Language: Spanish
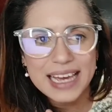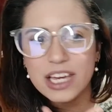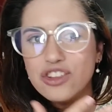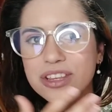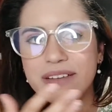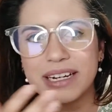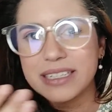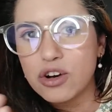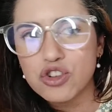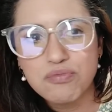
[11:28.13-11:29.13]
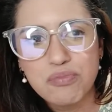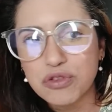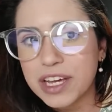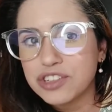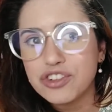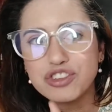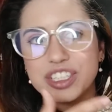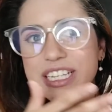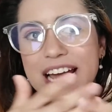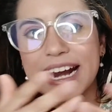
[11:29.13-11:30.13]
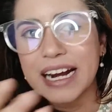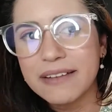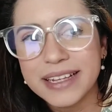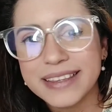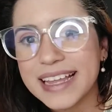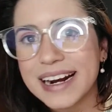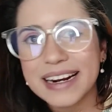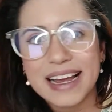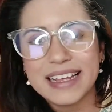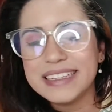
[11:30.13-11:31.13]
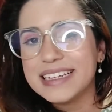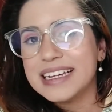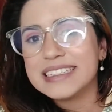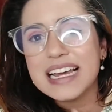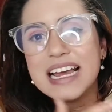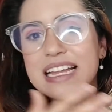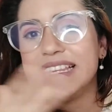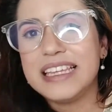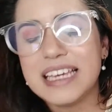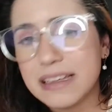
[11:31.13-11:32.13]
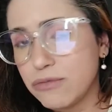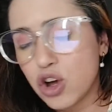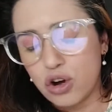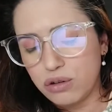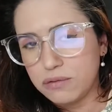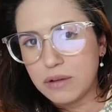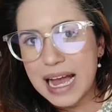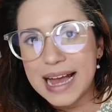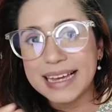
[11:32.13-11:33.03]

Aquí no te vas a los putazos ni a reventar narices, ni... no.